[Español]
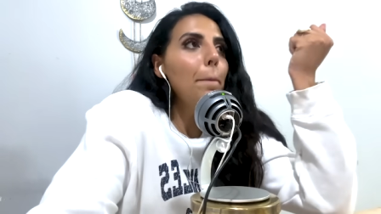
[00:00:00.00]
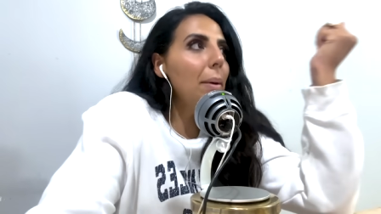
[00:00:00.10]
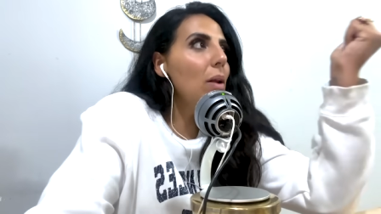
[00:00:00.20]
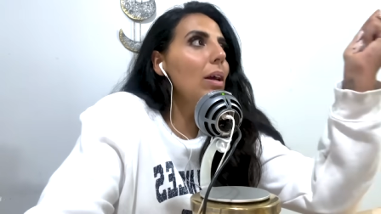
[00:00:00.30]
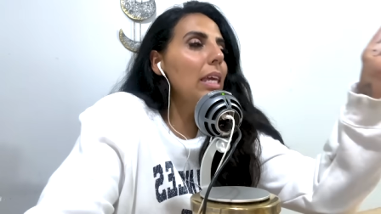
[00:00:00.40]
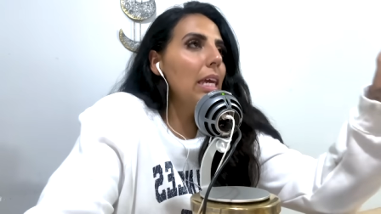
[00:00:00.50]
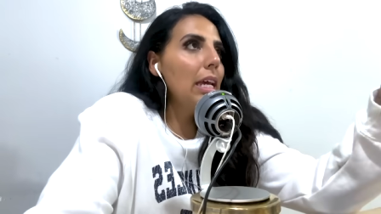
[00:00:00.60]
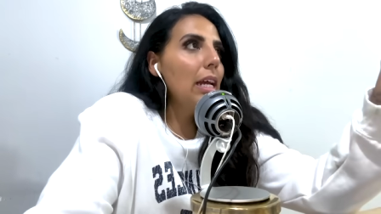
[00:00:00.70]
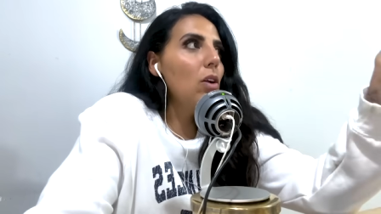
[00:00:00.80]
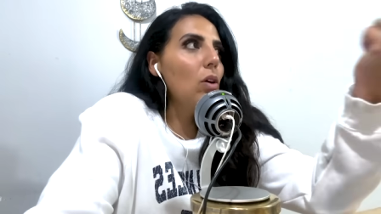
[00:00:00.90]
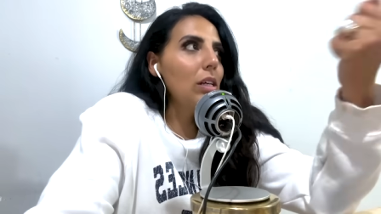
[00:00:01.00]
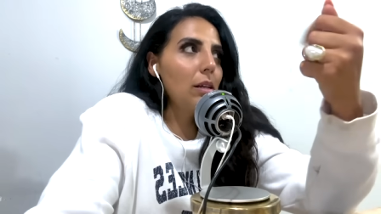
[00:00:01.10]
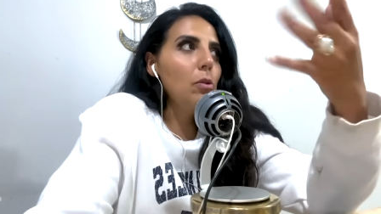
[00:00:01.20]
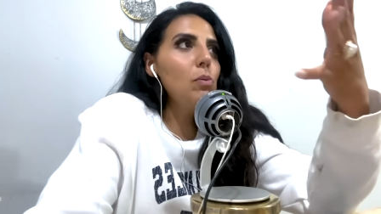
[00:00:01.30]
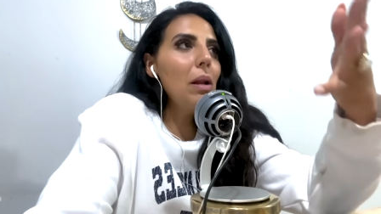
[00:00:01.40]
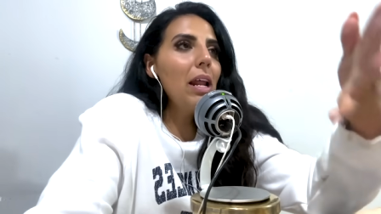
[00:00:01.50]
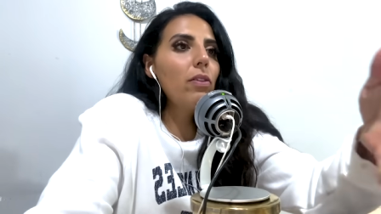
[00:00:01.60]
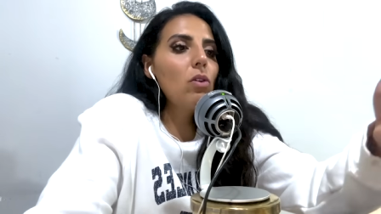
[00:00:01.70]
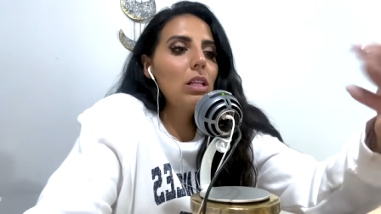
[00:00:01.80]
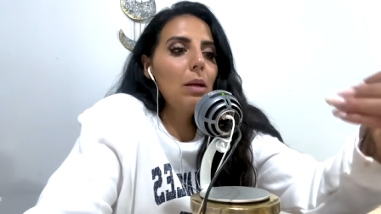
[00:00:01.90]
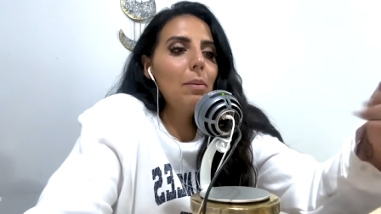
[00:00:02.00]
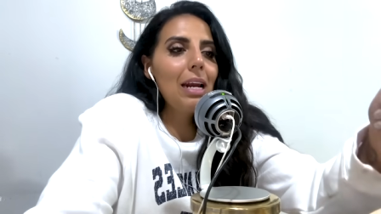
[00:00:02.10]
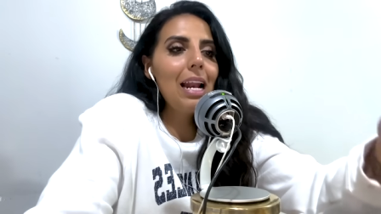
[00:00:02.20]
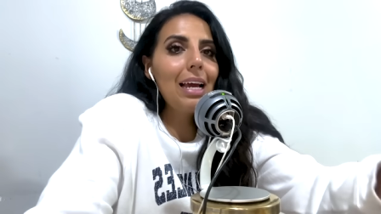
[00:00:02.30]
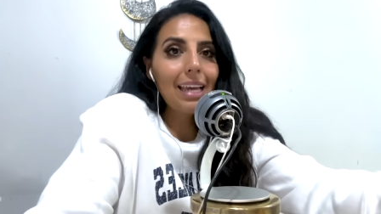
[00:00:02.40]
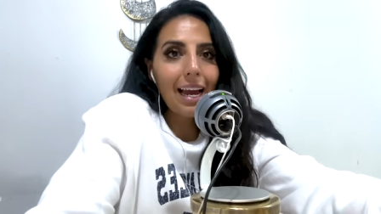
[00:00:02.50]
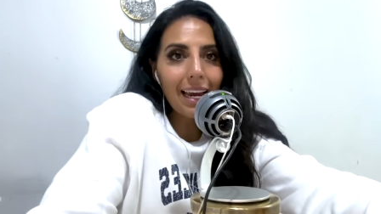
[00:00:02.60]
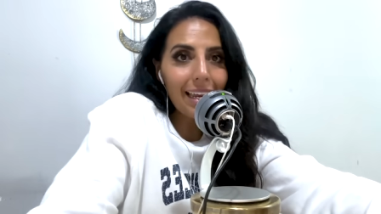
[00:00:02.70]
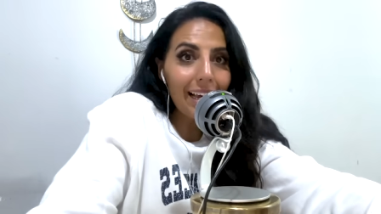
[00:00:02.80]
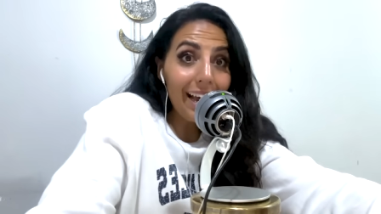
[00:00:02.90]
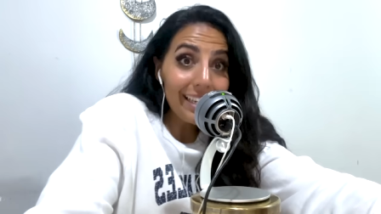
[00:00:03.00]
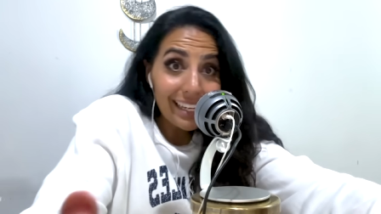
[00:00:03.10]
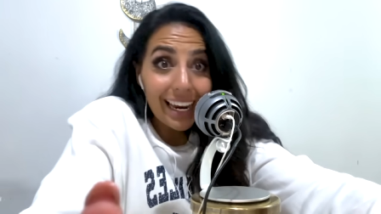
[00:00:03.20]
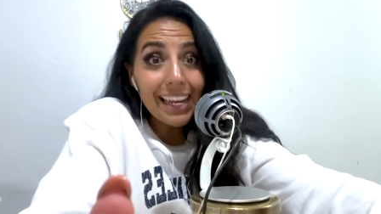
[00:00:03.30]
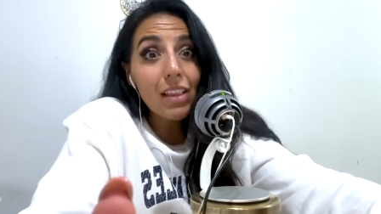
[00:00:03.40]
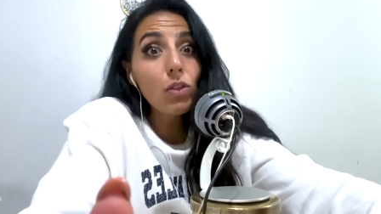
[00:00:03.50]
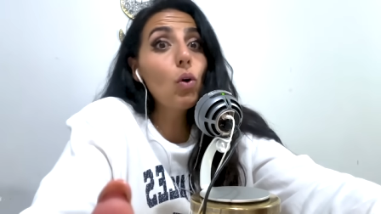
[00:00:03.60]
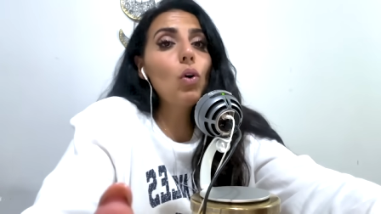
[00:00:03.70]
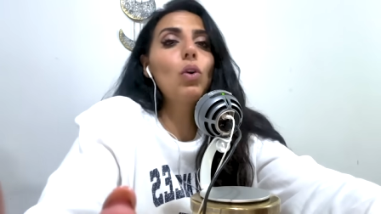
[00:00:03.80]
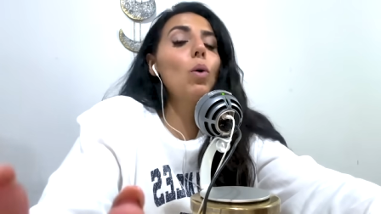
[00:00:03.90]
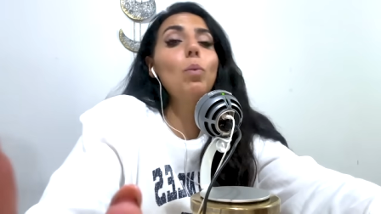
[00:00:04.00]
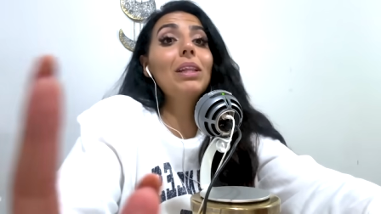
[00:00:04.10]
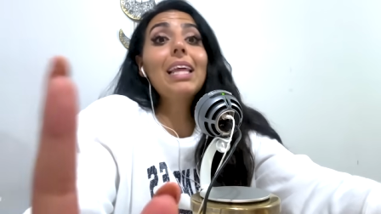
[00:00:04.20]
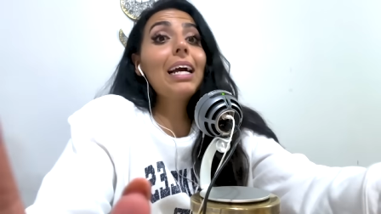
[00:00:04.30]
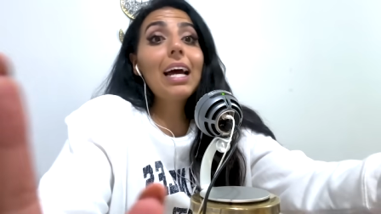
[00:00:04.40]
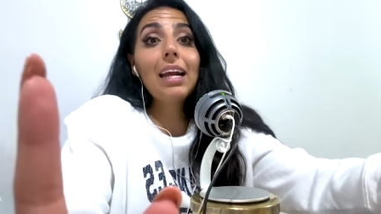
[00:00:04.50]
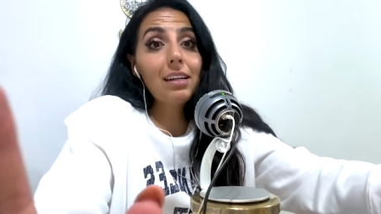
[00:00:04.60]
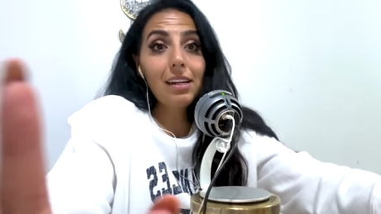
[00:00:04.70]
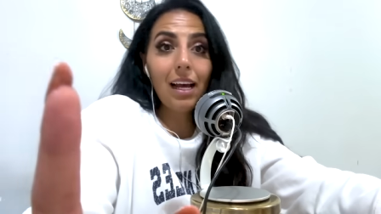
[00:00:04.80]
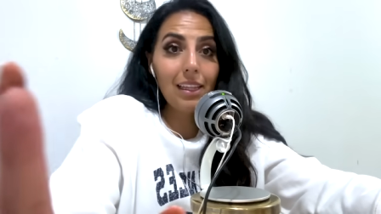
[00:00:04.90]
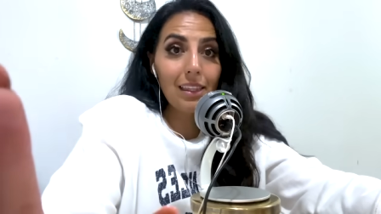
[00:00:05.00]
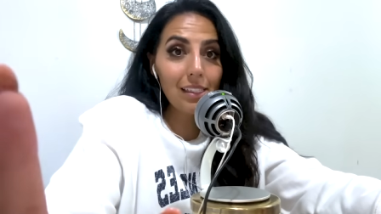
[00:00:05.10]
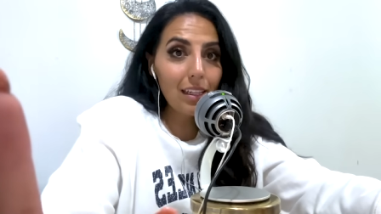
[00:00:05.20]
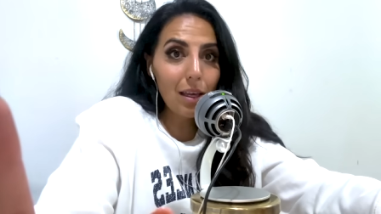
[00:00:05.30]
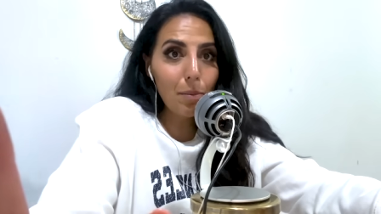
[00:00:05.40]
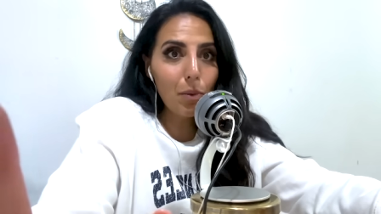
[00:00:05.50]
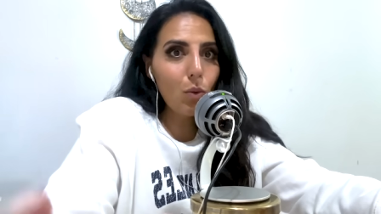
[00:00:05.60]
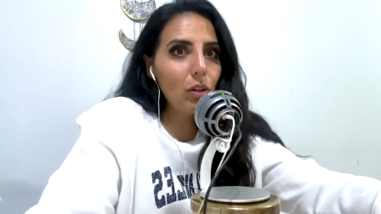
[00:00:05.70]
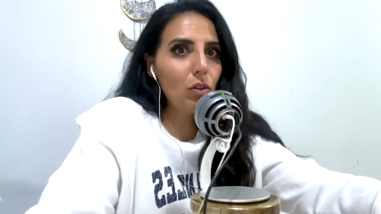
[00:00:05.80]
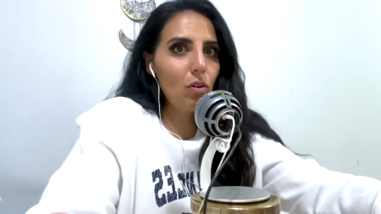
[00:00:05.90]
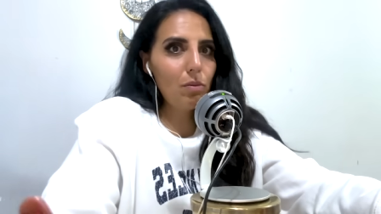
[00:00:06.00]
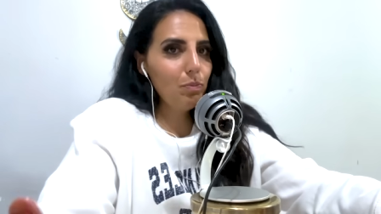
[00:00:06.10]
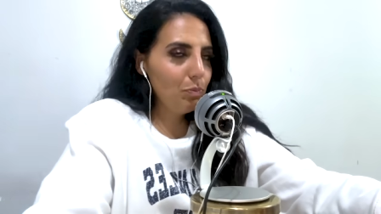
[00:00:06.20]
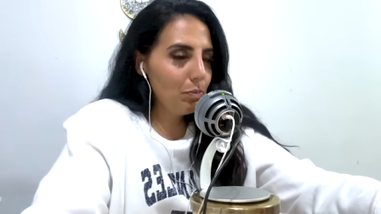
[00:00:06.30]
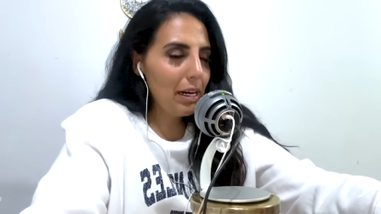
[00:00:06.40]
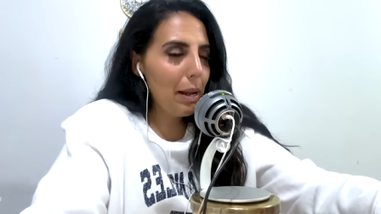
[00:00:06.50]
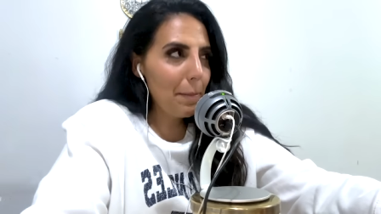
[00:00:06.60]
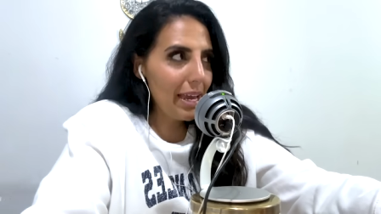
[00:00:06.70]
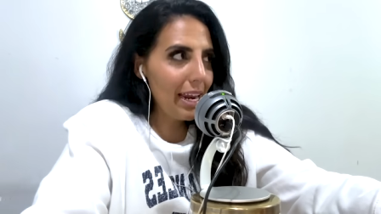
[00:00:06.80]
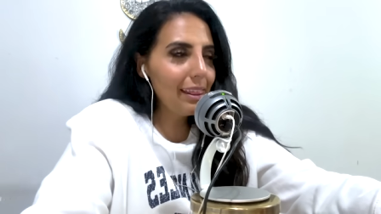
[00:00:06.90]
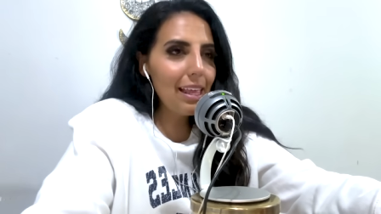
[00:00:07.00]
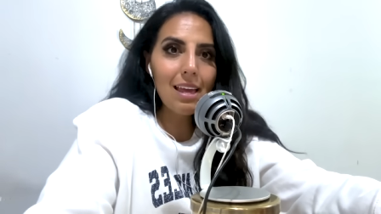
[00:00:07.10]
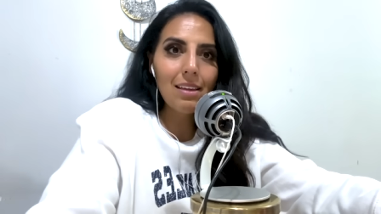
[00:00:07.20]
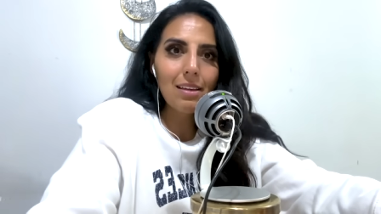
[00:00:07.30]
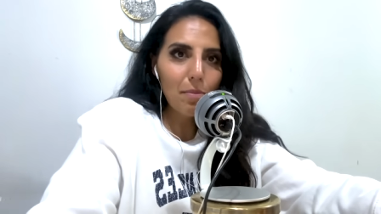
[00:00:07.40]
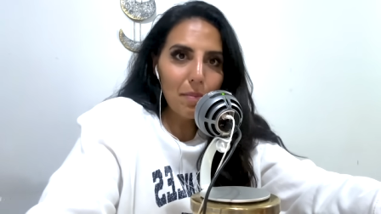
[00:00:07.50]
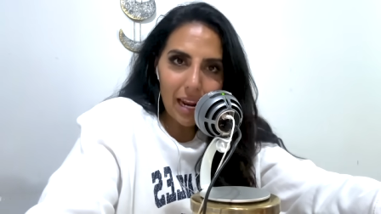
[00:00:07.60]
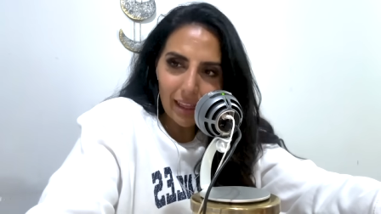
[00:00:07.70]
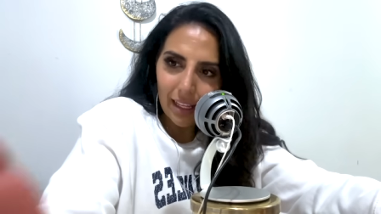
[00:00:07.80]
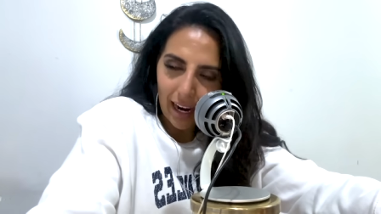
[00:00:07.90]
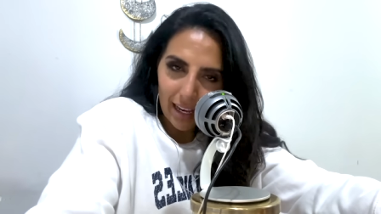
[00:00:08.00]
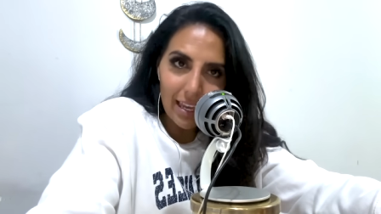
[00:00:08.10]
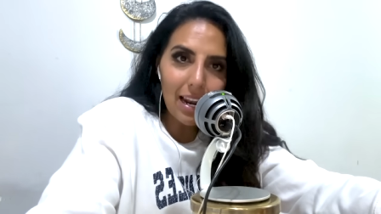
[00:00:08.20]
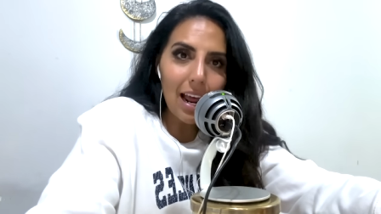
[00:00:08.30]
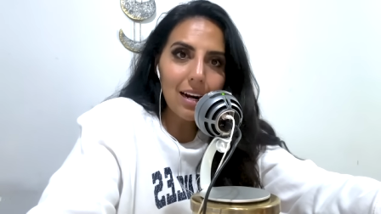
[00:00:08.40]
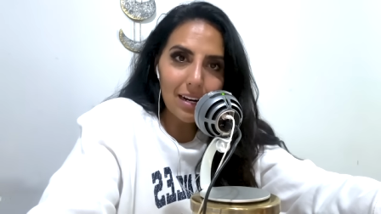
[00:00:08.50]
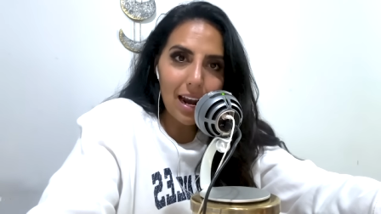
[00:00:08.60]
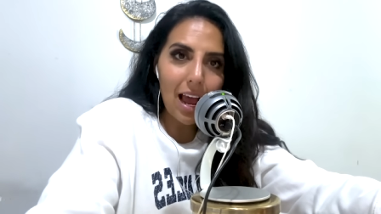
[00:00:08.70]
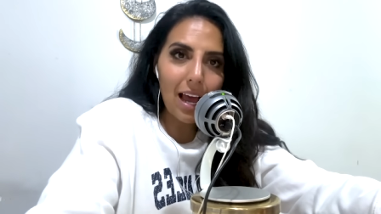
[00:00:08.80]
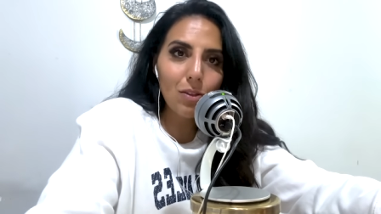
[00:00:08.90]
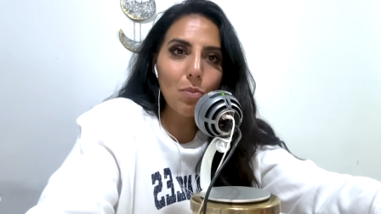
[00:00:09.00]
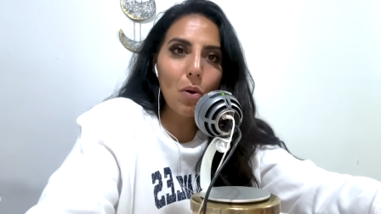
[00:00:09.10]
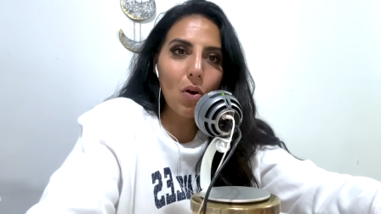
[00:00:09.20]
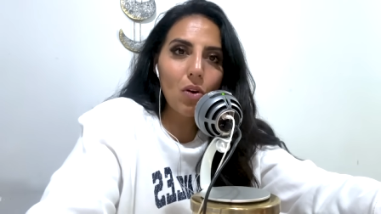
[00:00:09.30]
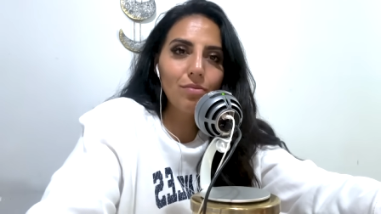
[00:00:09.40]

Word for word: Pero aquí lo que estamos peleando es la manera en la que Angélica está queriendo como atacar antes de tiempo cuando, mana, espérate, espérate, tranquila, relájate un poco.